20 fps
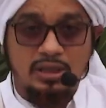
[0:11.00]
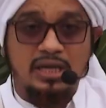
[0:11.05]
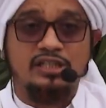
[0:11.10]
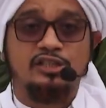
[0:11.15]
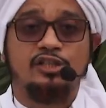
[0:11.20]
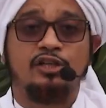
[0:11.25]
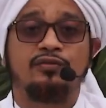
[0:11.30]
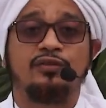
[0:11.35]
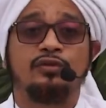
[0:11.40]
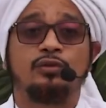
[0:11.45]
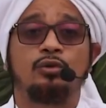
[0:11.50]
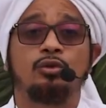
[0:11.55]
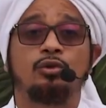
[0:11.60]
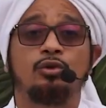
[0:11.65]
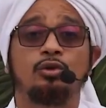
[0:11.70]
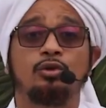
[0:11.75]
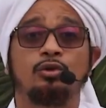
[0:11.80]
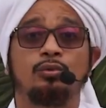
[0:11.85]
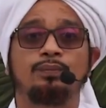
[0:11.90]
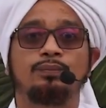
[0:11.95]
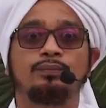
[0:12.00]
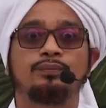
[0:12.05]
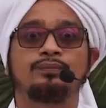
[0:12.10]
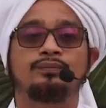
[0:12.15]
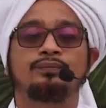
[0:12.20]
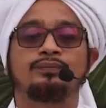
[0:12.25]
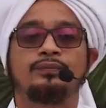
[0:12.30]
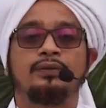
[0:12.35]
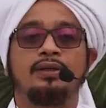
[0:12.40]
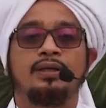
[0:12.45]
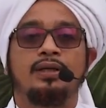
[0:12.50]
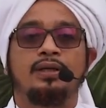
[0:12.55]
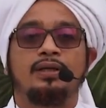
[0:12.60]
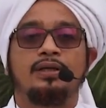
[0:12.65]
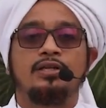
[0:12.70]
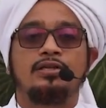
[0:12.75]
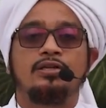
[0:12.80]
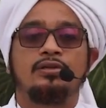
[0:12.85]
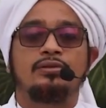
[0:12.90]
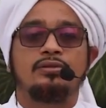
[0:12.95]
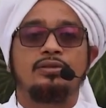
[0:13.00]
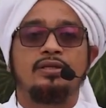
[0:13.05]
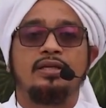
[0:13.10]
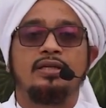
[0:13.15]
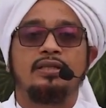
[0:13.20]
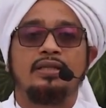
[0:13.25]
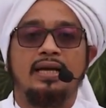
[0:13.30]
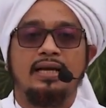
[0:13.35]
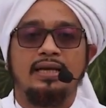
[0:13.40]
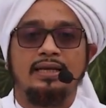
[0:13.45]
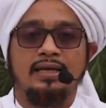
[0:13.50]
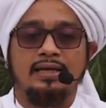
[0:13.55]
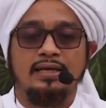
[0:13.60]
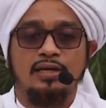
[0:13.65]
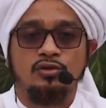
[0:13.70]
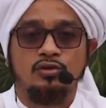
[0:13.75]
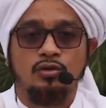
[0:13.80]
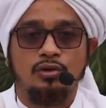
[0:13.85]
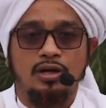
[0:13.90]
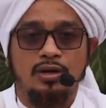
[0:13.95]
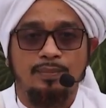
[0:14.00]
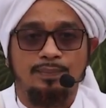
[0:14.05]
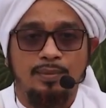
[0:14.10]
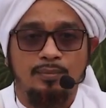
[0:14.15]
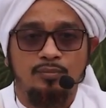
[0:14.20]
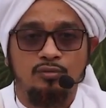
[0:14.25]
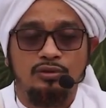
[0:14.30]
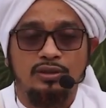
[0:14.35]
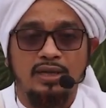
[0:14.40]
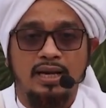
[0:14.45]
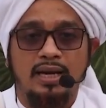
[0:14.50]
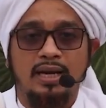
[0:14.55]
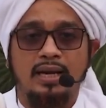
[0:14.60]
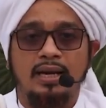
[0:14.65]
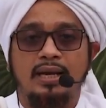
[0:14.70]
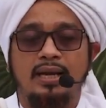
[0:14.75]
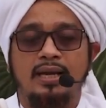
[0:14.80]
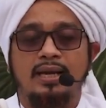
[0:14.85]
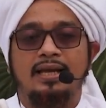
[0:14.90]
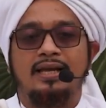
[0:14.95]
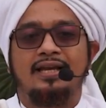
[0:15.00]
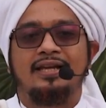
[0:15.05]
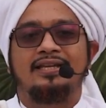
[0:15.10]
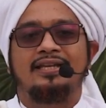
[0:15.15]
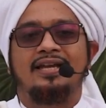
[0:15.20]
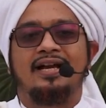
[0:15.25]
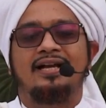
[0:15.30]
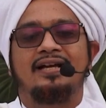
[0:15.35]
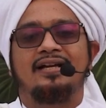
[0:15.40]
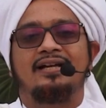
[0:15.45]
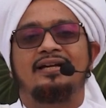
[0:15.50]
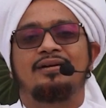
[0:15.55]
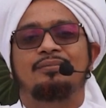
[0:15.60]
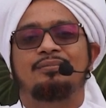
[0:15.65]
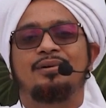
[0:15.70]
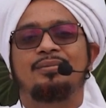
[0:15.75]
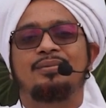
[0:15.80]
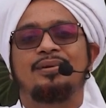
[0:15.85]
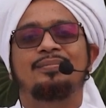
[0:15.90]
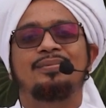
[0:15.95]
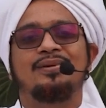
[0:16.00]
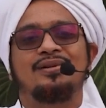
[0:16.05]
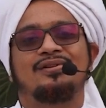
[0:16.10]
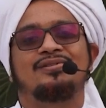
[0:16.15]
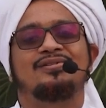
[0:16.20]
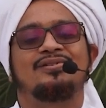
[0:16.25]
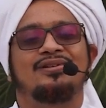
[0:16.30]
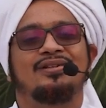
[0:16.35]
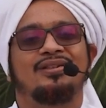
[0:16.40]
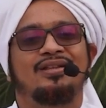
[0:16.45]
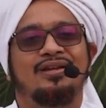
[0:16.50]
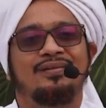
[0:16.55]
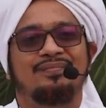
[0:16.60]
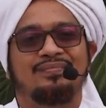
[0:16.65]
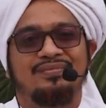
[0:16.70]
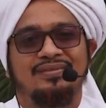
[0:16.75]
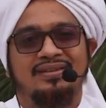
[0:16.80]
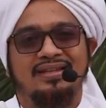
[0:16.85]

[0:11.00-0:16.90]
Mukasyafatul Gulub. Di situ ceritakan ada seorang pemuda yang bermimpi Rasulullah.